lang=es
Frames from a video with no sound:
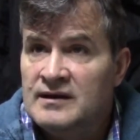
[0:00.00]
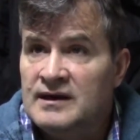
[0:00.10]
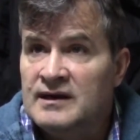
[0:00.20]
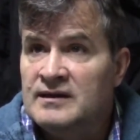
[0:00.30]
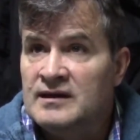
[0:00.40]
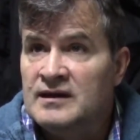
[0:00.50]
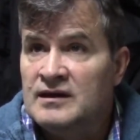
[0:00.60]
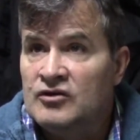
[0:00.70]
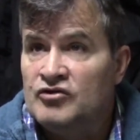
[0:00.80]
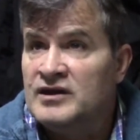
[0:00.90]
Este,
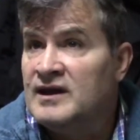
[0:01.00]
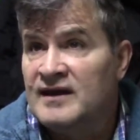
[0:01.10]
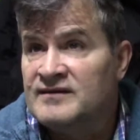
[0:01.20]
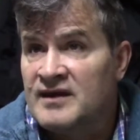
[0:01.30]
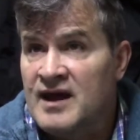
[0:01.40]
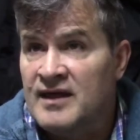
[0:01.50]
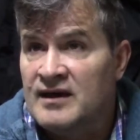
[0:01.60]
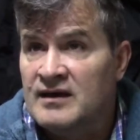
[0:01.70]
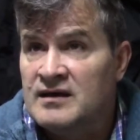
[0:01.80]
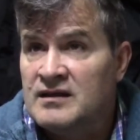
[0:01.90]
no tienen que hacer nada.